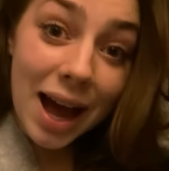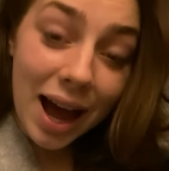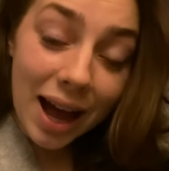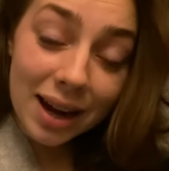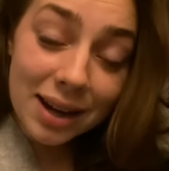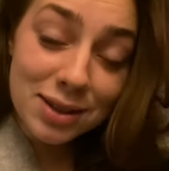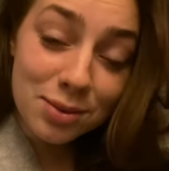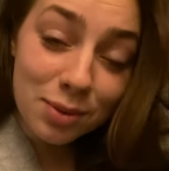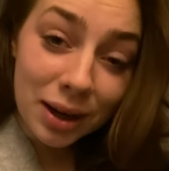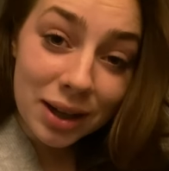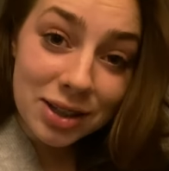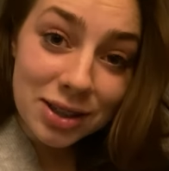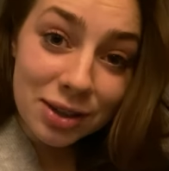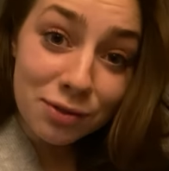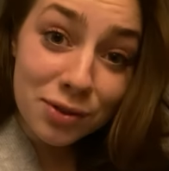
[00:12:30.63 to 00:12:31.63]
Ale
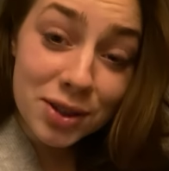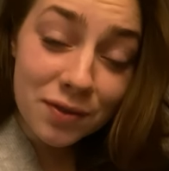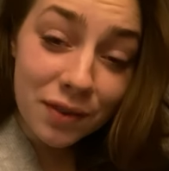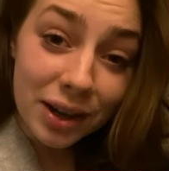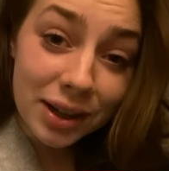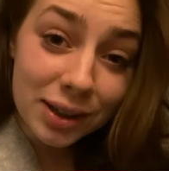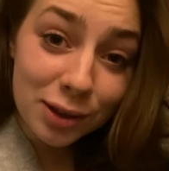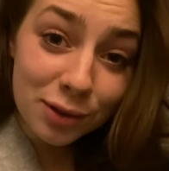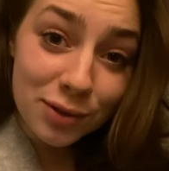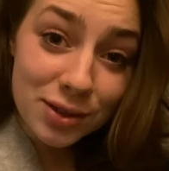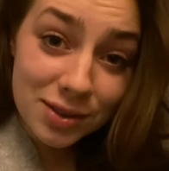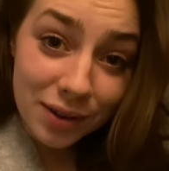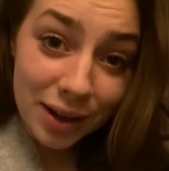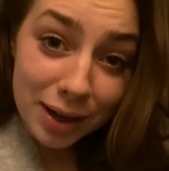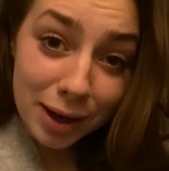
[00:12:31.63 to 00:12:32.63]
słuchajcie, wyzwanie to
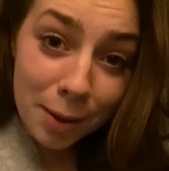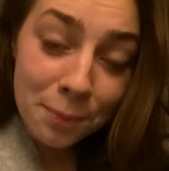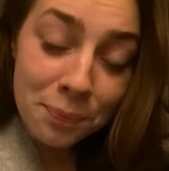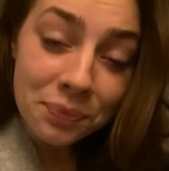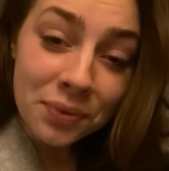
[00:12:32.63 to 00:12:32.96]
wyzwanie,